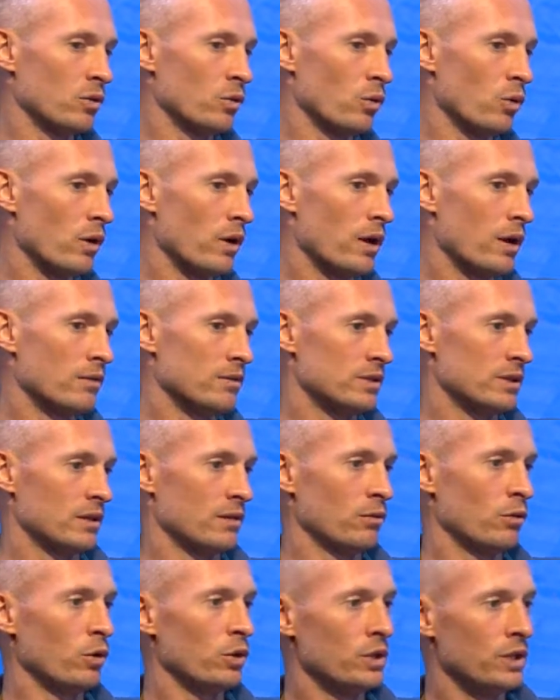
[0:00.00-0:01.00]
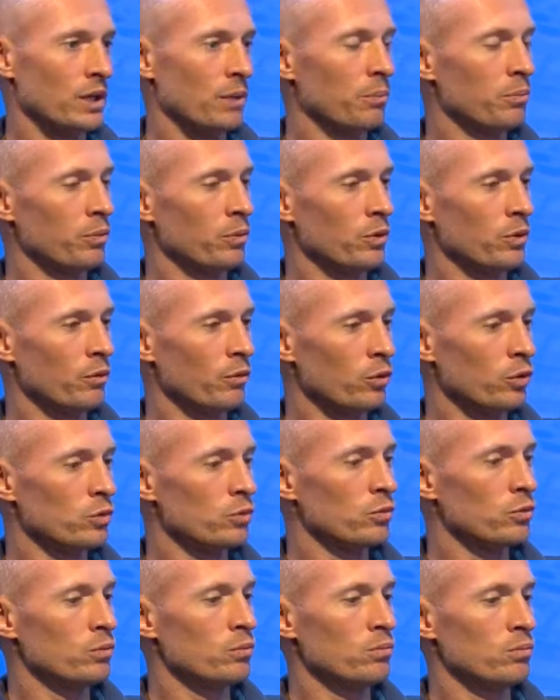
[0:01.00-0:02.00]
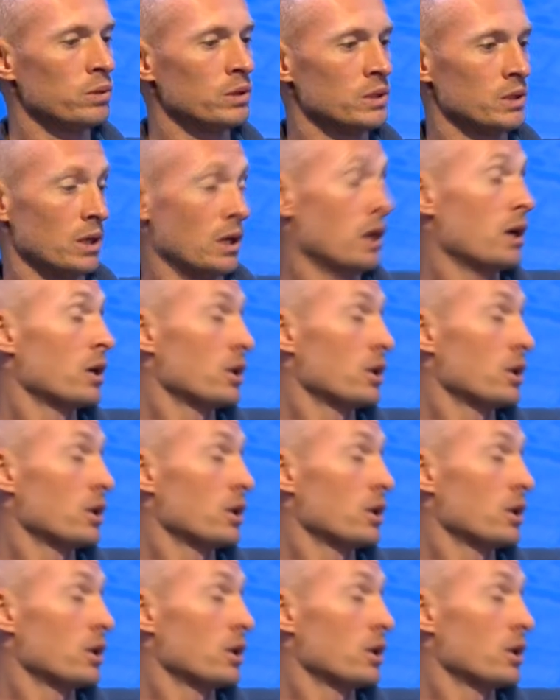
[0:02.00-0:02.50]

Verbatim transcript: но все равно темп у него быстрее,